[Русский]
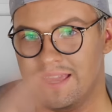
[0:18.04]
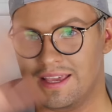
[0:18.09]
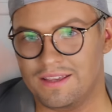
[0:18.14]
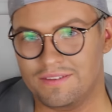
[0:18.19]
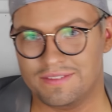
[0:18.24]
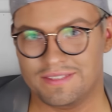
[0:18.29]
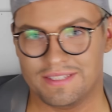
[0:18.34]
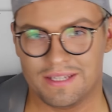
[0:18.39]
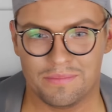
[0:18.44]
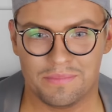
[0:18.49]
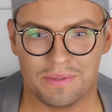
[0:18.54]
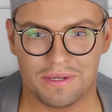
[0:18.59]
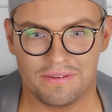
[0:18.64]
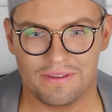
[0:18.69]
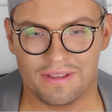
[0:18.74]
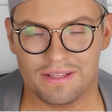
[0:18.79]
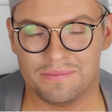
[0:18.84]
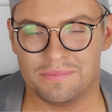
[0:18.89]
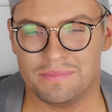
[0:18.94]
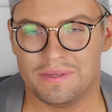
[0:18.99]
Хей, hey, всем
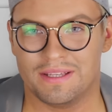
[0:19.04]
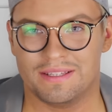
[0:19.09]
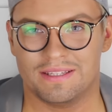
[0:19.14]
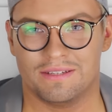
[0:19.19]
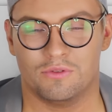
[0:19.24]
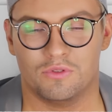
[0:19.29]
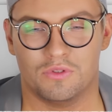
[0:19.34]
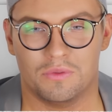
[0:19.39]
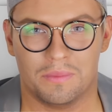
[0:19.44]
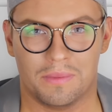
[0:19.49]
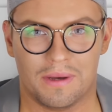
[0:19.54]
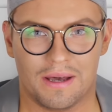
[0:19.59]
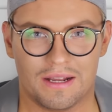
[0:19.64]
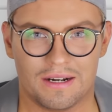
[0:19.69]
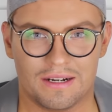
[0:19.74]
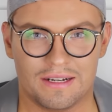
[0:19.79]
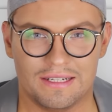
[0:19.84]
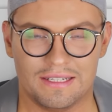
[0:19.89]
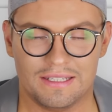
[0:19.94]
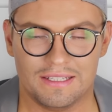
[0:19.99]
привет, меня зовут
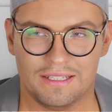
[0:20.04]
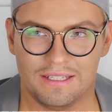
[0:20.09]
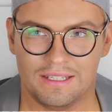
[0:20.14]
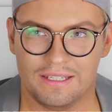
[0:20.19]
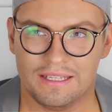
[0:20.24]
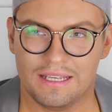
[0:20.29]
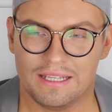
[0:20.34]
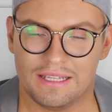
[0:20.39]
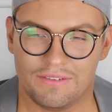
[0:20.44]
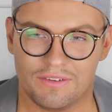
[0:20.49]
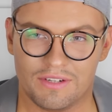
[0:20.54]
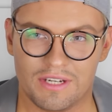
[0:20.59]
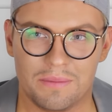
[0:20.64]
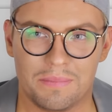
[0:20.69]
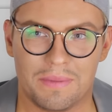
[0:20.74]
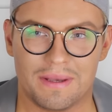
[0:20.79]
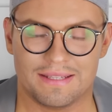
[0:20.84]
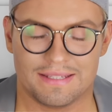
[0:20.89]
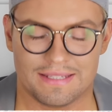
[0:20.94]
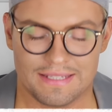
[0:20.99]
Марк, и я,
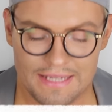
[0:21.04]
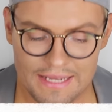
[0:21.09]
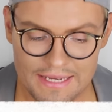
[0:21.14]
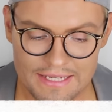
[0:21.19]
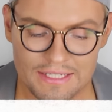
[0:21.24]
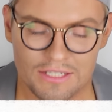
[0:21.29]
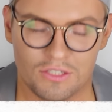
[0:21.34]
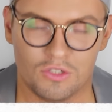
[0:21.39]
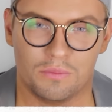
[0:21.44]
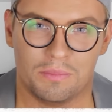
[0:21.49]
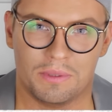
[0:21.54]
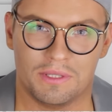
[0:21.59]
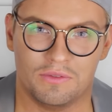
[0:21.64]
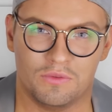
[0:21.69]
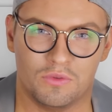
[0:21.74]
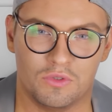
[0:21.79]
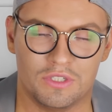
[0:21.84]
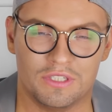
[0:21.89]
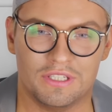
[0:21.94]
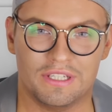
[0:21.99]
наверное, последний, кто
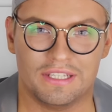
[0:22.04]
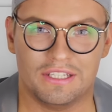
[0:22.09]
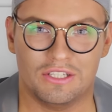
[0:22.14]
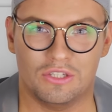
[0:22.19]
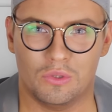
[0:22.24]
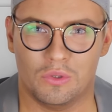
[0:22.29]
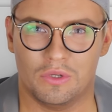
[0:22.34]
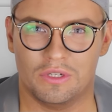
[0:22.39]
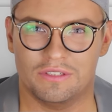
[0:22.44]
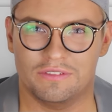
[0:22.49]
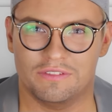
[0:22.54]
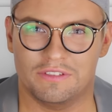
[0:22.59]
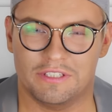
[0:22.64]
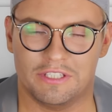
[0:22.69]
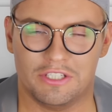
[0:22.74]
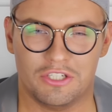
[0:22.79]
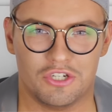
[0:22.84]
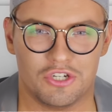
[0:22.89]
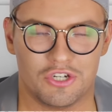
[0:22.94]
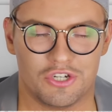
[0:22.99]
подводит итоги
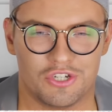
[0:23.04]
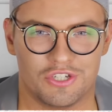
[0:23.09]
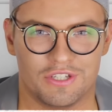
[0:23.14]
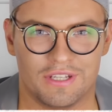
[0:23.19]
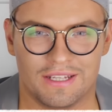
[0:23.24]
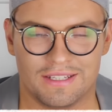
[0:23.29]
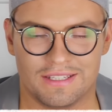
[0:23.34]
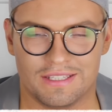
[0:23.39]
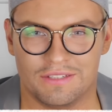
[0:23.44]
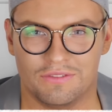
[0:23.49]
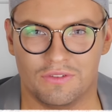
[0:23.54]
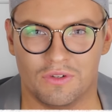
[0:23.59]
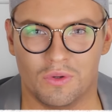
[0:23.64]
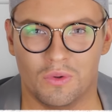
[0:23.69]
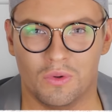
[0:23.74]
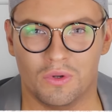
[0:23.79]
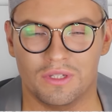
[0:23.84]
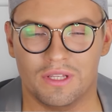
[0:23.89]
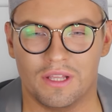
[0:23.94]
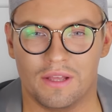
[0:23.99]
2016
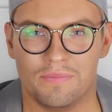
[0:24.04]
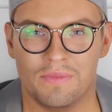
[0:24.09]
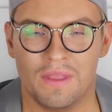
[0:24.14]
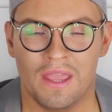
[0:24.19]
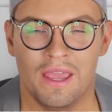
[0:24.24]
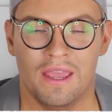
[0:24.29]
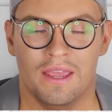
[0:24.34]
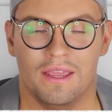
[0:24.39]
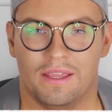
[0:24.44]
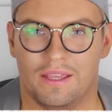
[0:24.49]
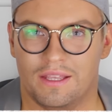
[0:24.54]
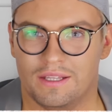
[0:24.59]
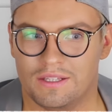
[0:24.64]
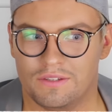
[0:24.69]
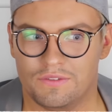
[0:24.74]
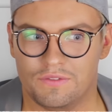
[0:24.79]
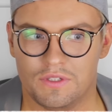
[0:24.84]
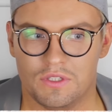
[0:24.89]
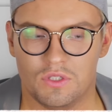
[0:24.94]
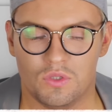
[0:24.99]
года. И
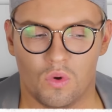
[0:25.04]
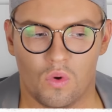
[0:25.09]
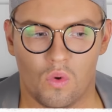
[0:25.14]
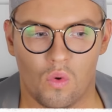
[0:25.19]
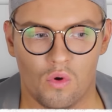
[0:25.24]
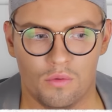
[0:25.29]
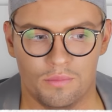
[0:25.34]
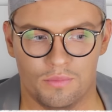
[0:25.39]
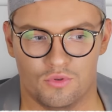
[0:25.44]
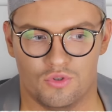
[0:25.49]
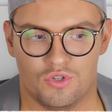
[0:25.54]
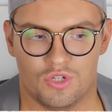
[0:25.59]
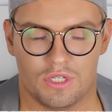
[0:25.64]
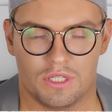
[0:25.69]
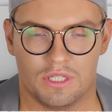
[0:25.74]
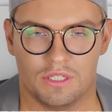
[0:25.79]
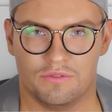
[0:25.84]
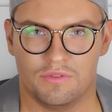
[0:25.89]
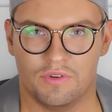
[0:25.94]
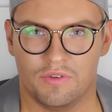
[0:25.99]
это видео о
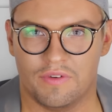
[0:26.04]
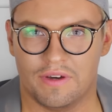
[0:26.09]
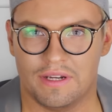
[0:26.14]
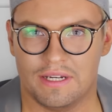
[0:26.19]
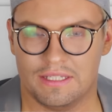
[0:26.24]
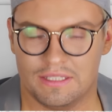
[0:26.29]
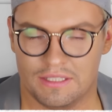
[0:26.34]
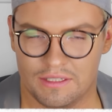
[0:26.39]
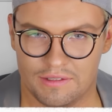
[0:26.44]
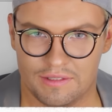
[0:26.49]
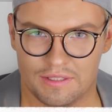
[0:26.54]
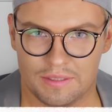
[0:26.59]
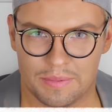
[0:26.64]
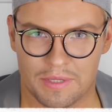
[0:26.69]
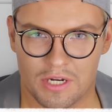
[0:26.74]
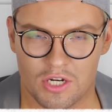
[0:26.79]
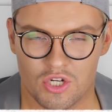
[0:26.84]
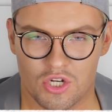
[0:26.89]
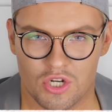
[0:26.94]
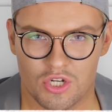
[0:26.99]
бюджетных фаворитах за
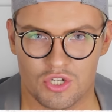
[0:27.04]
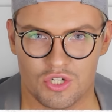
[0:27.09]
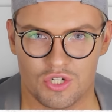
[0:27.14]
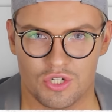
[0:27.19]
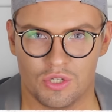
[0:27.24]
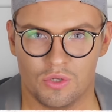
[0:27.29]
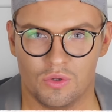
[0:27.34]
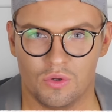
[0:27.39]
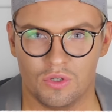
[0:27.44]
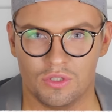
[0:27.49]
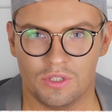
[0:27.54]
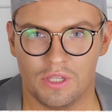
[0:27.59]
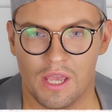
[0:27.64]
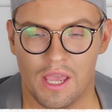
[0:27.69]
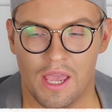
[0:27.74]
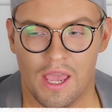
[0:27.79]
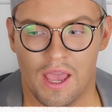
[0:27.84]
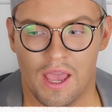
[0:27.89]
прошедший год.